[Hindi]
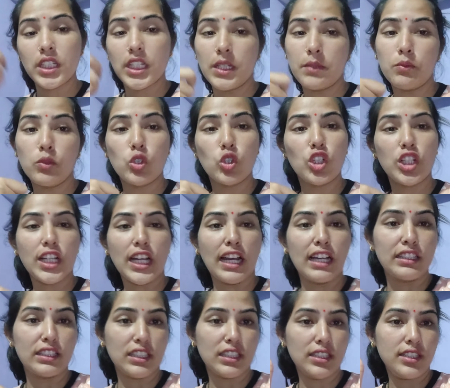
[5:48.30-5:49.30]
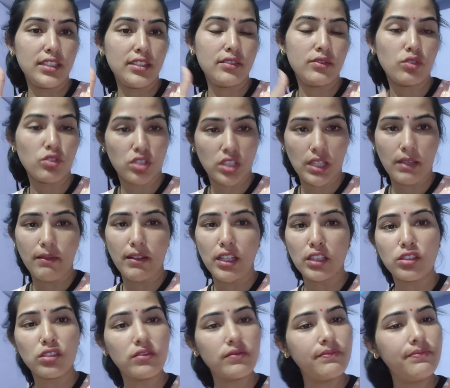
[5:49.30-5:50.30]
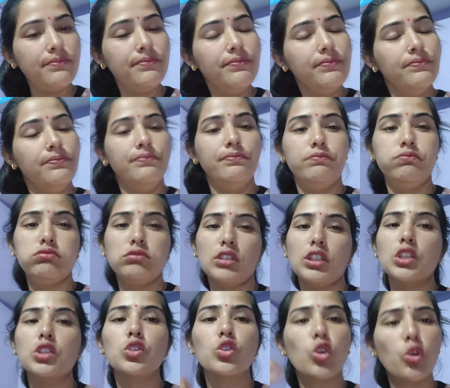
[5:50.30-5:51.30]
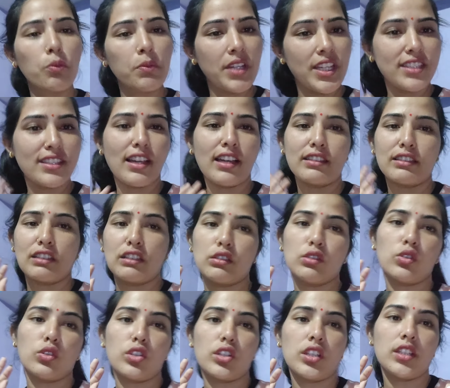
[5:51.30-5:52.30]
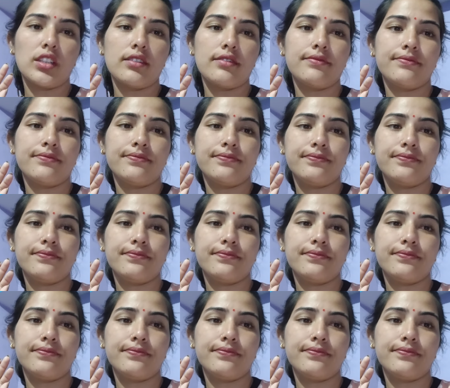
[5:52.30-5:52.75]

आइसक्रीम रोल खाते हैं उसके बाद घूमने जाते हैं थोड़ी देर